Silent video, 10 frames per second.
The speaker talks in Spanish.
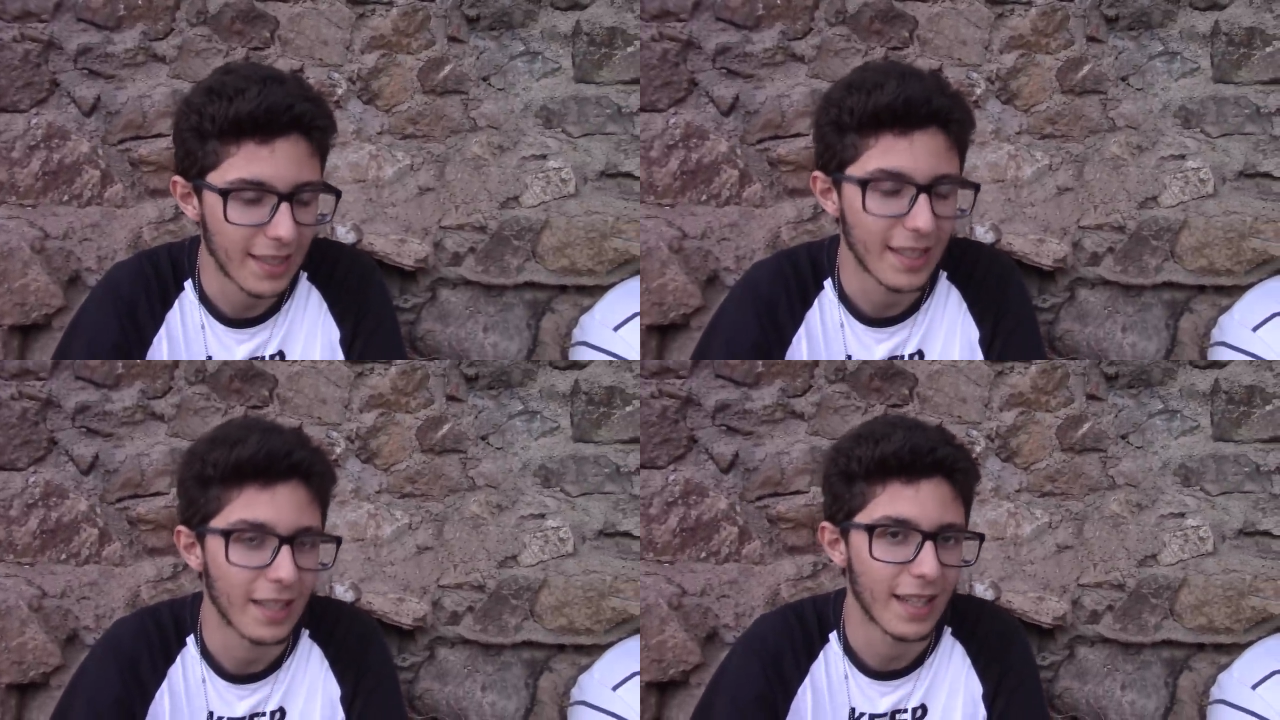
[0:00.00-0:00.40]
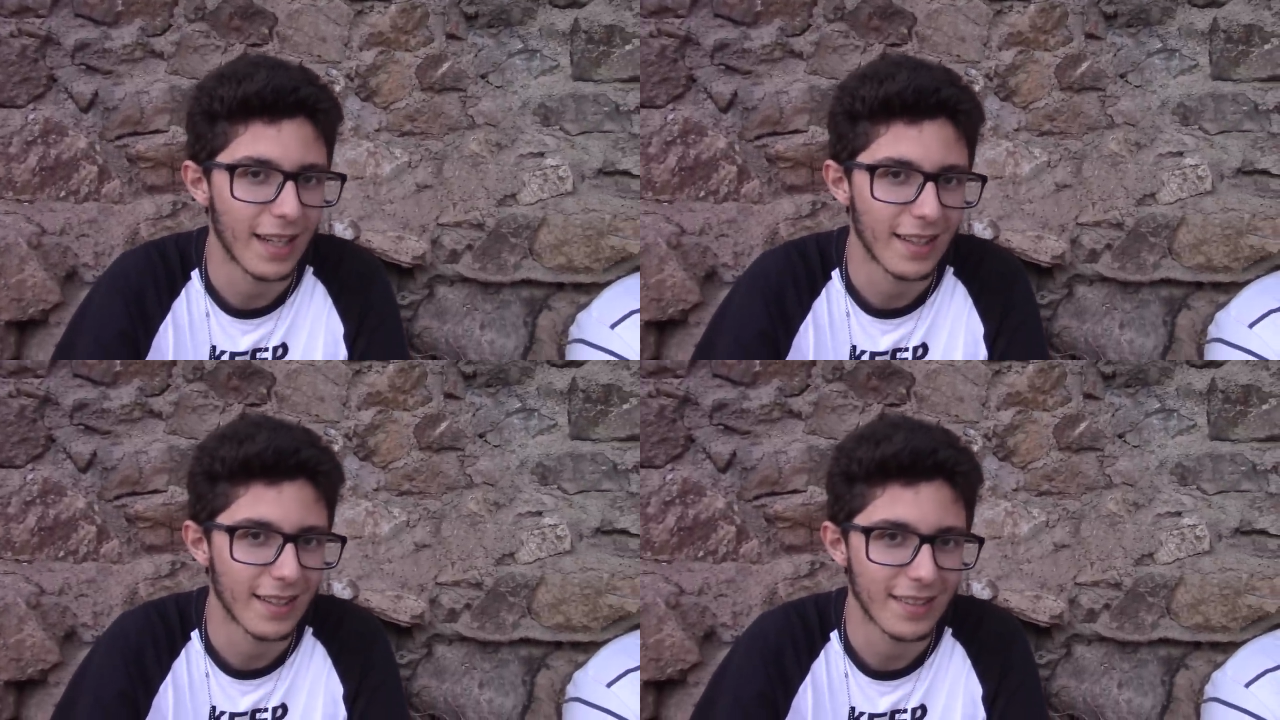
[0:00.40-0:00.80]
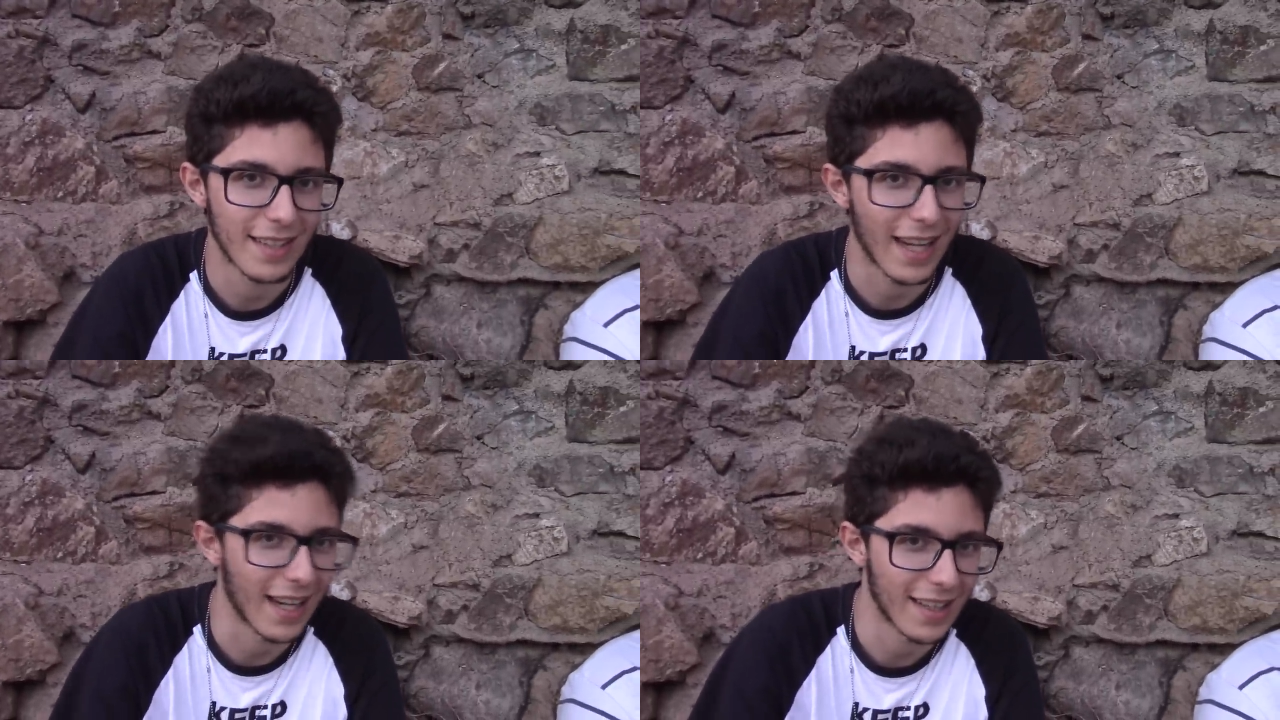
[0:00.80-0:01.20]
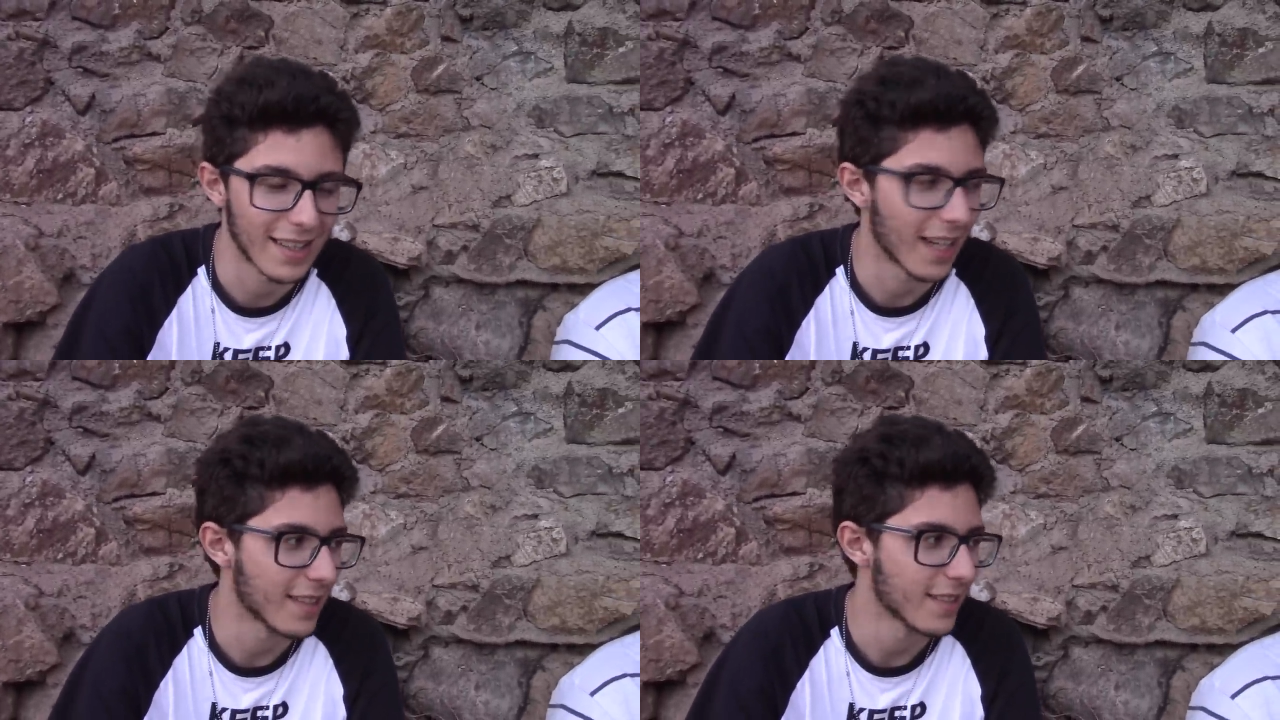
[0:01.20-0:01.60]
intentar
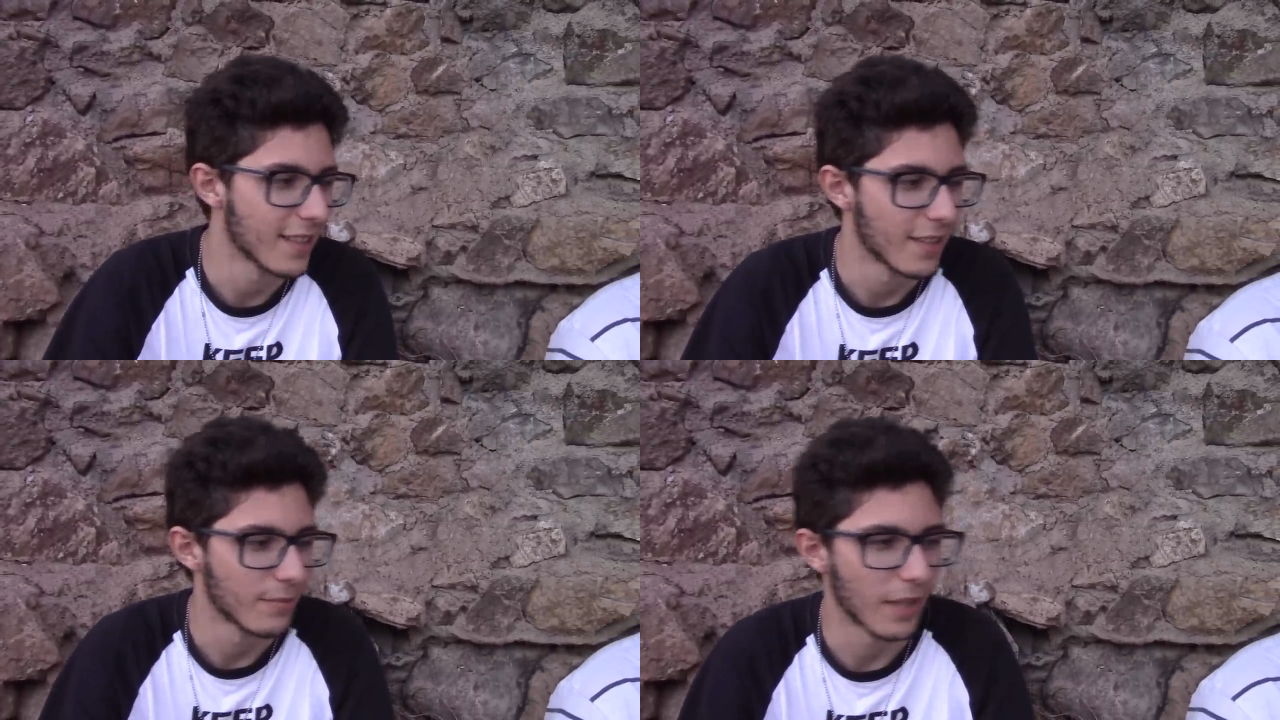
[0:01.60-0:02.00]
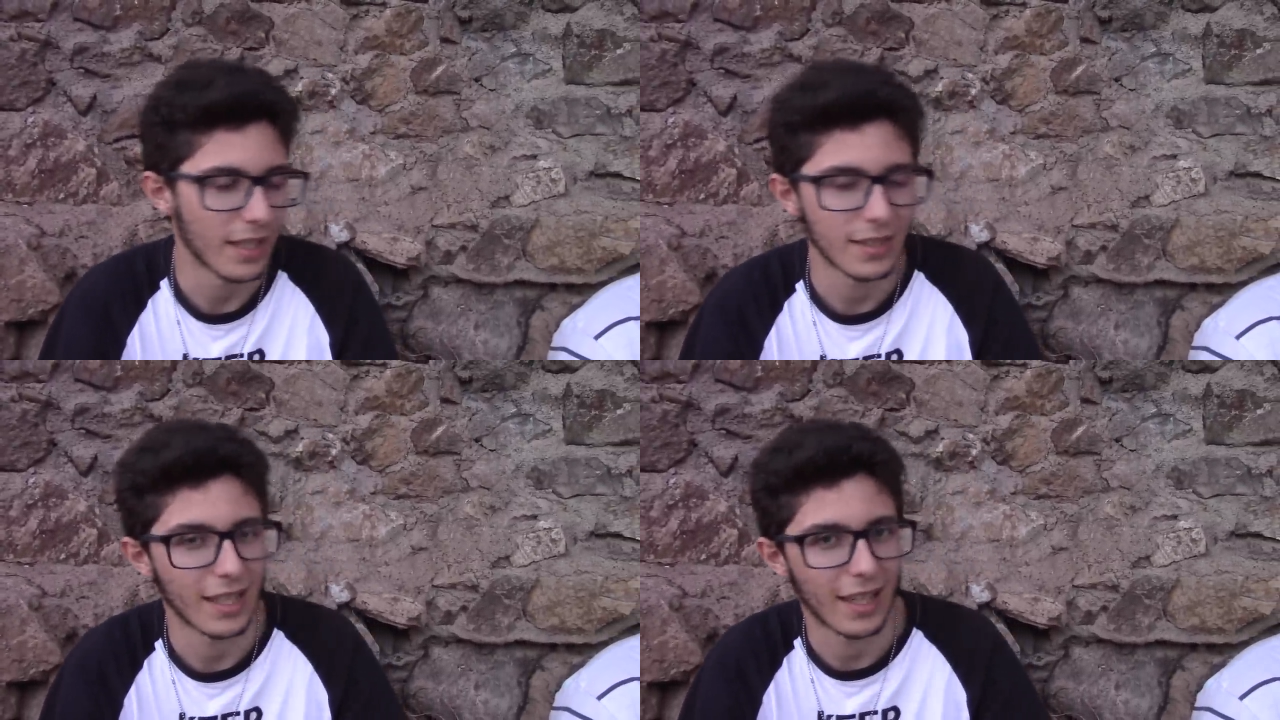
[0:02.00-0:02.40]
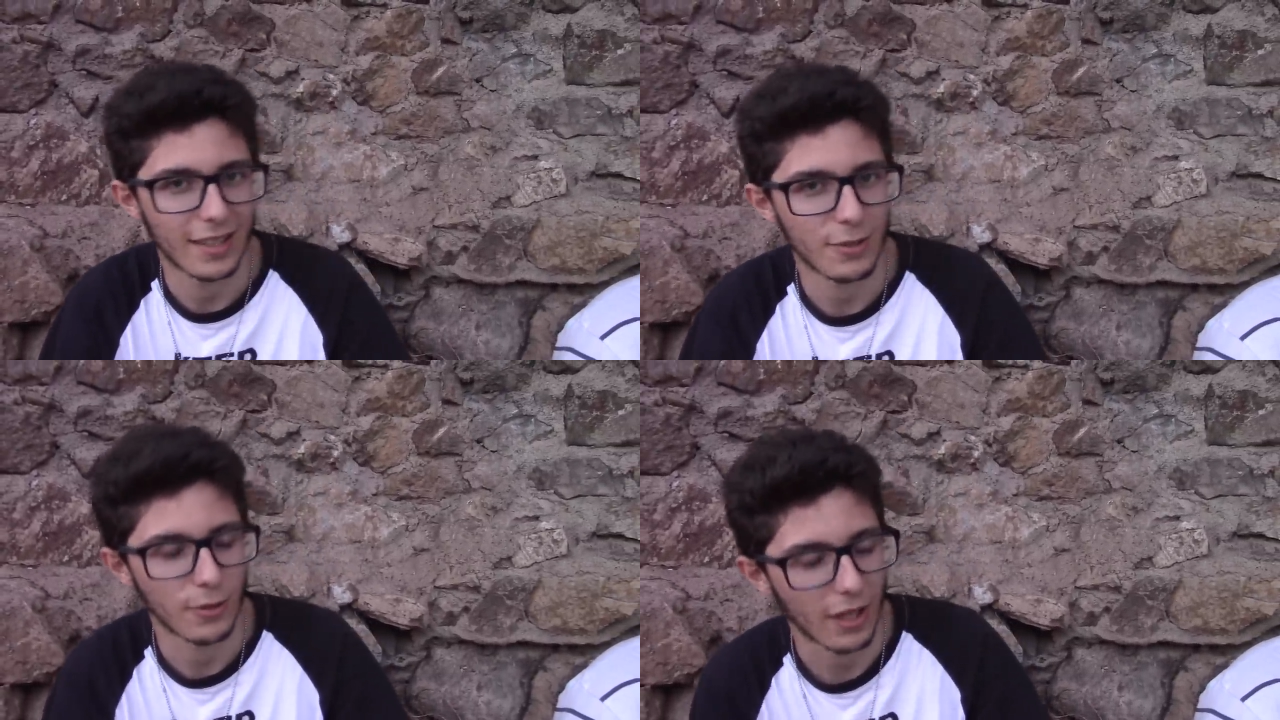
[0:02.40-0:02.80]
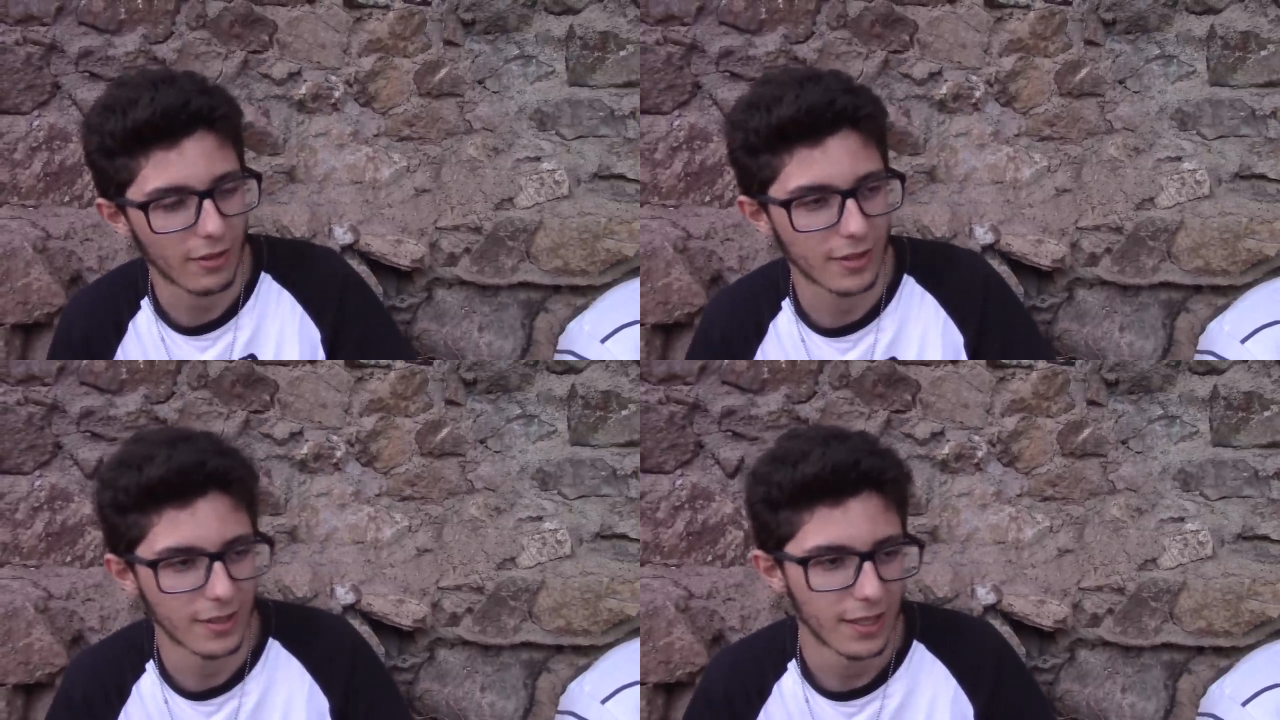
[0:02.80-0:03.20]
ganártela, ¿vale? Ganarte su
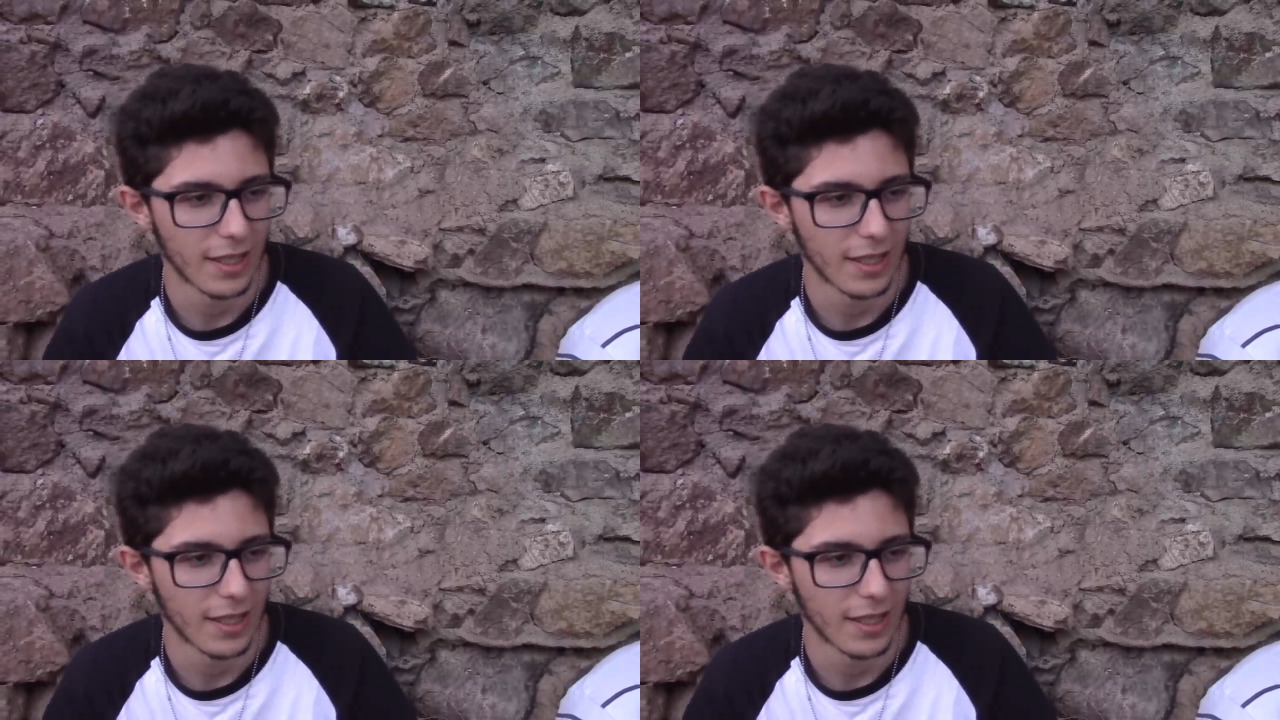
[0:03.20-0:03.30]
corazón.